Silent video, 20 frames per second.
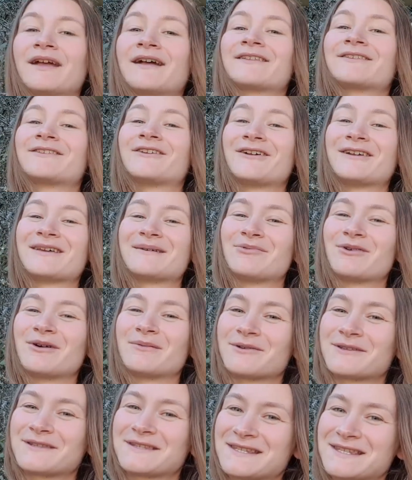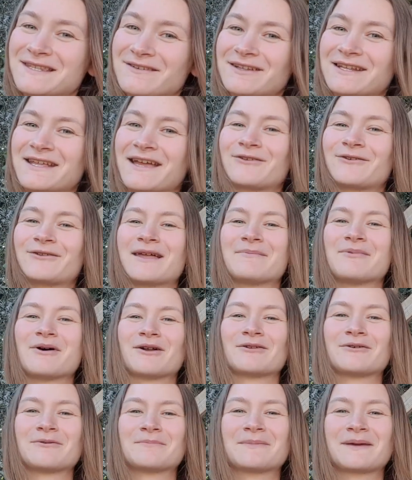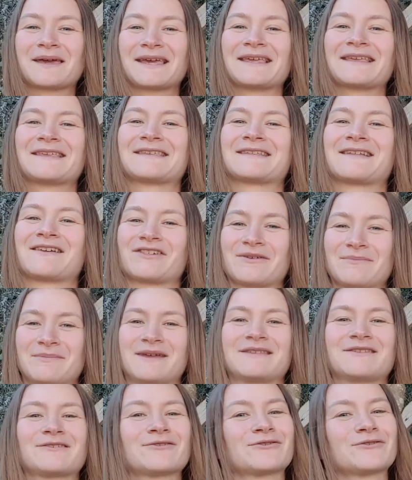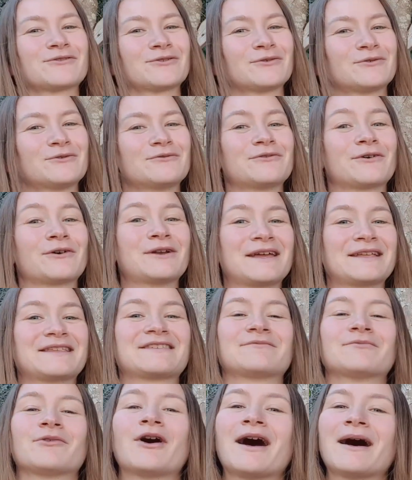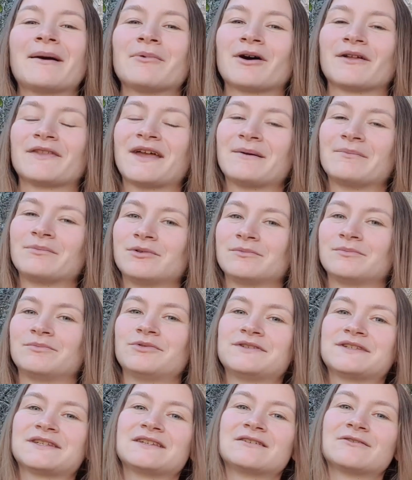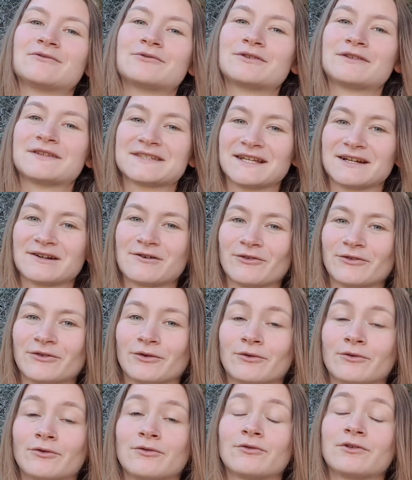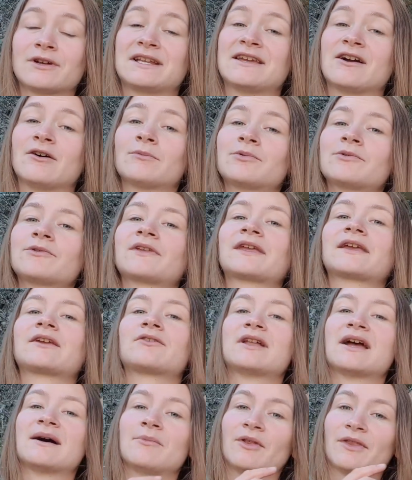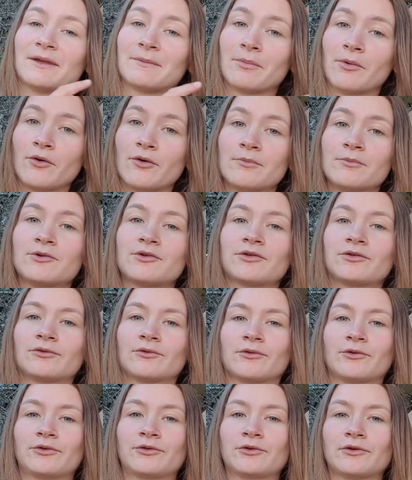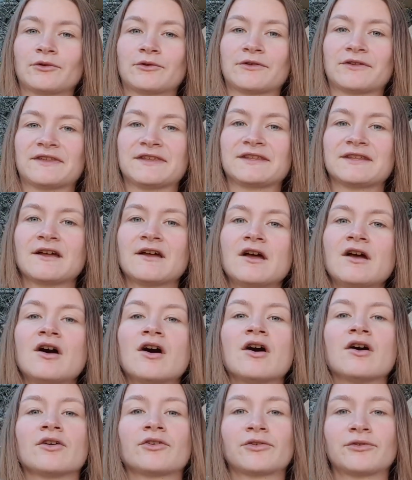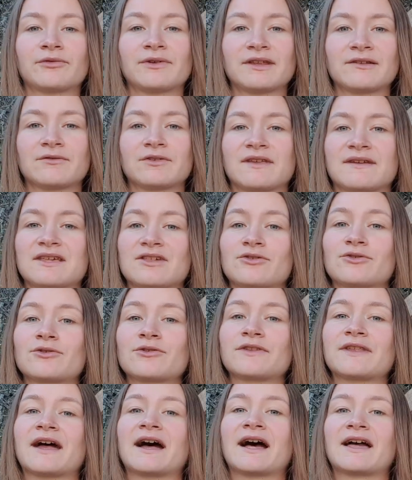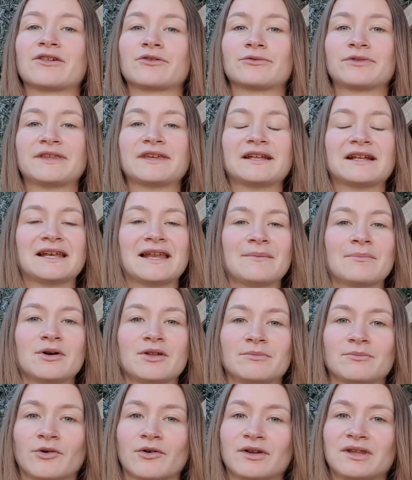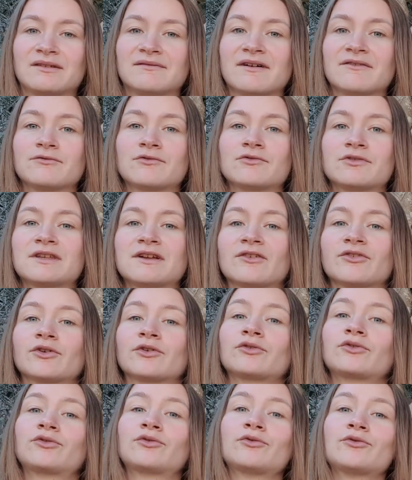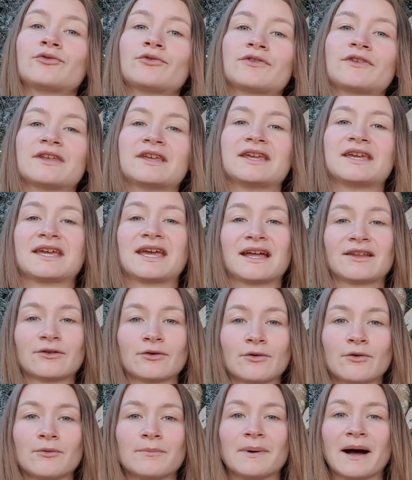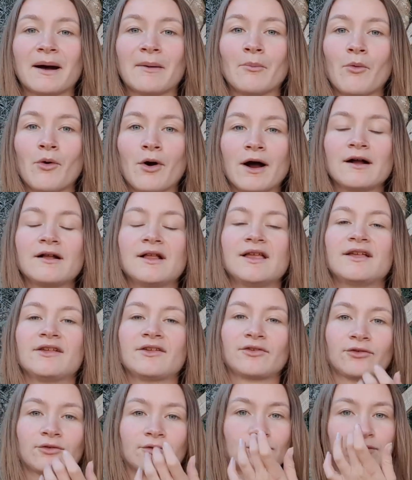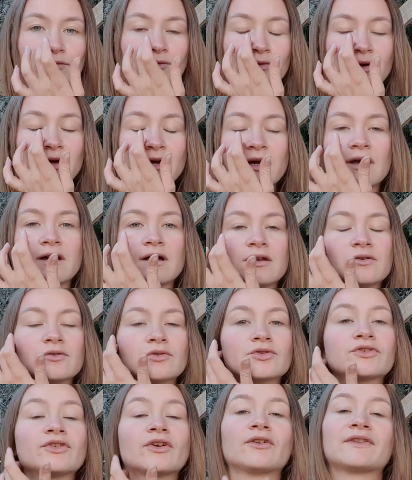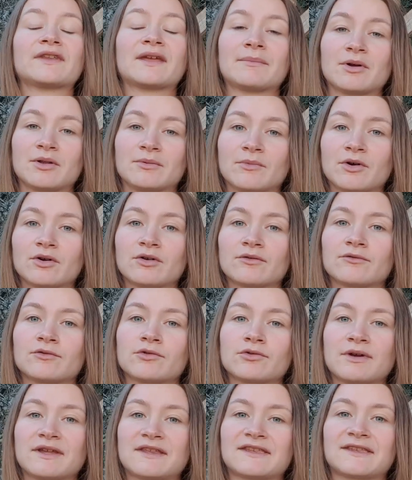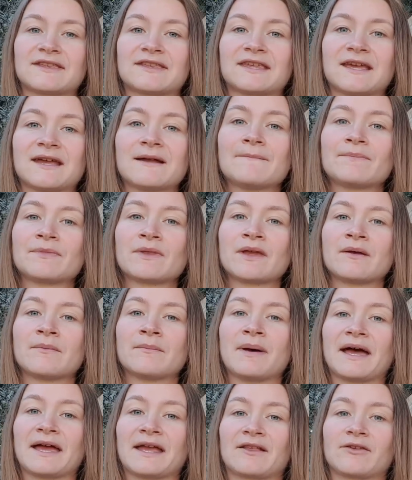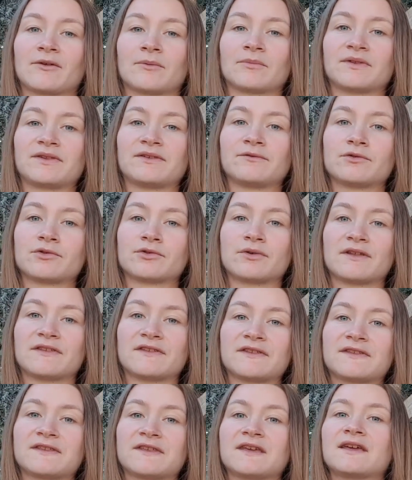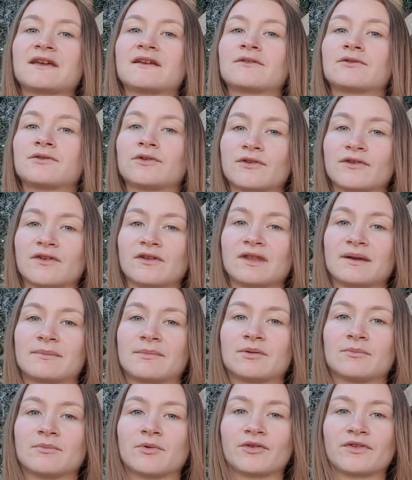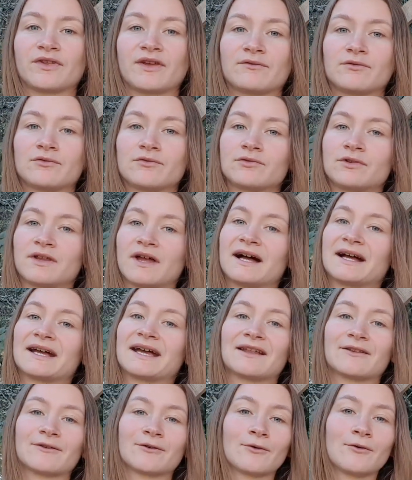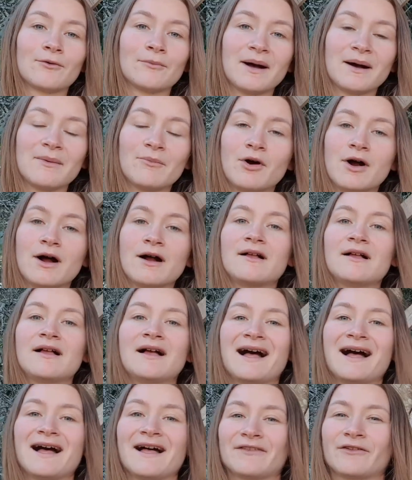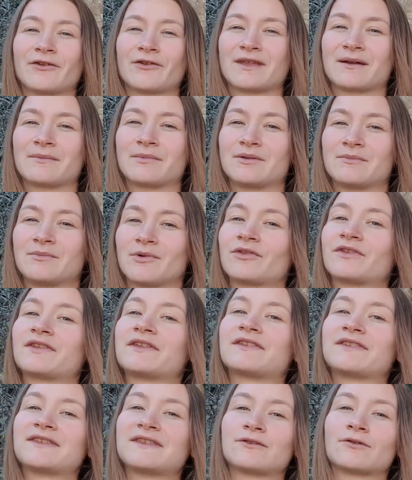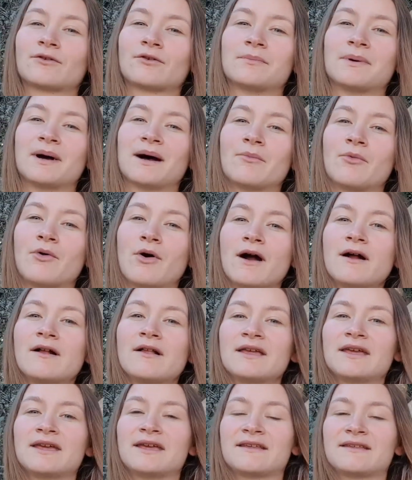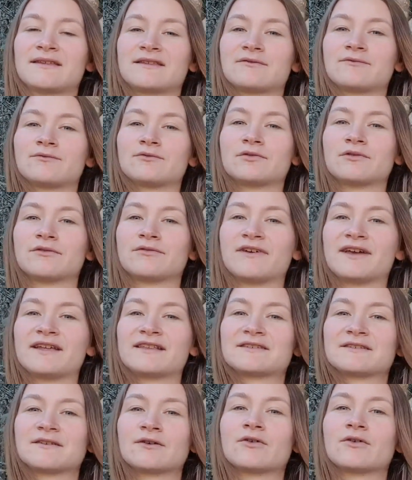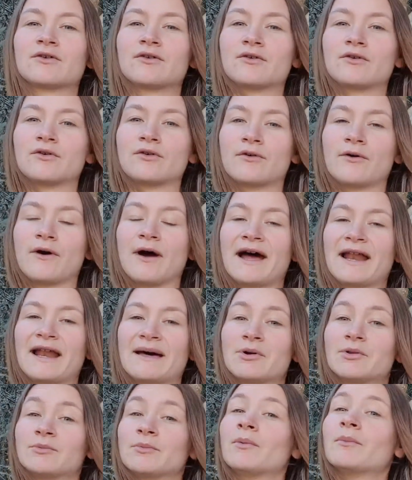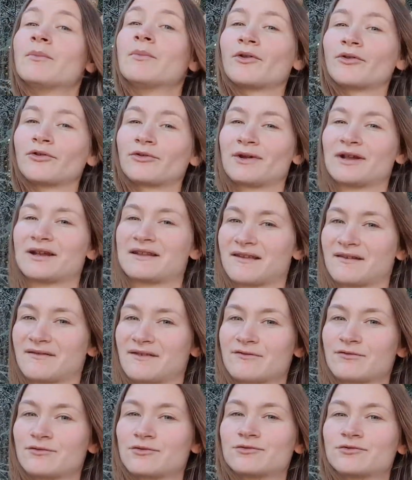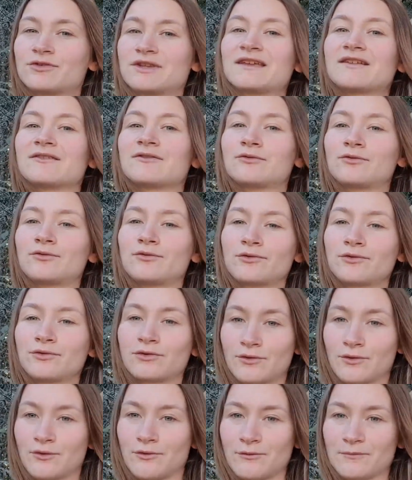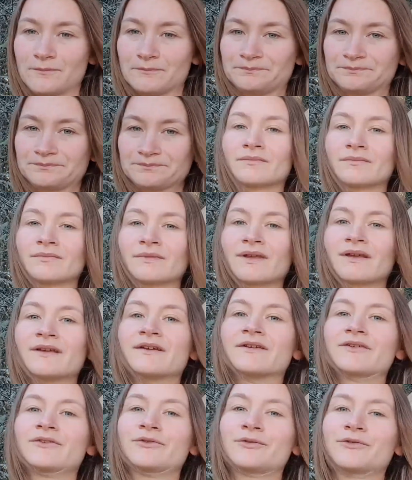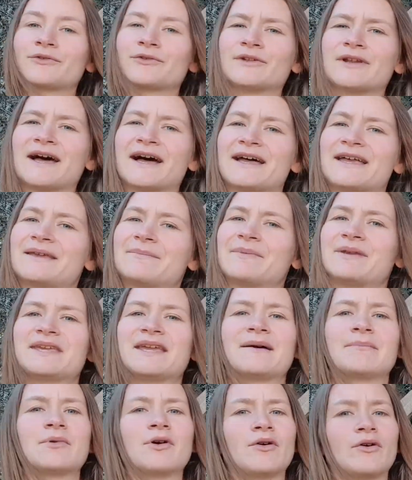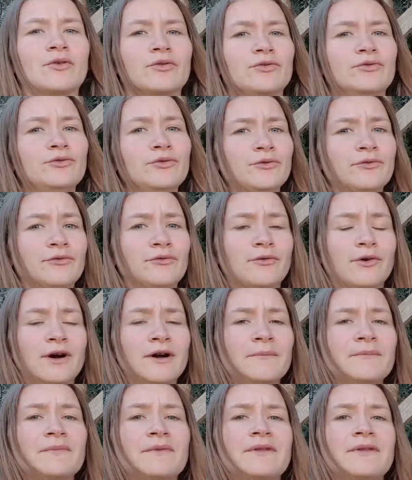Dans les points positifs, il y a tout d'abord le prix. C'est un GPS que je trouve relativement abordable puisqu'il coûte 50 euros. Il y a en plus régulièrement des promotions sur le site. Ensuite, vous avez juste à rajouter l'abonnement. Il va vous coûter entre 12 et 4 euros par mois selon euh, le temps d'abonnement que vous choisissez. Par exemple, si vous choisissez 2 ans d'abonnement, ça vous coûtera 4 euros par mois. Un an d'abonnement, c'est 6 euros par mois. Et si vous le faites euh, à l'abonnement mensuel, ça va vous coûter 12 euros. Tout cela est payable en une fois.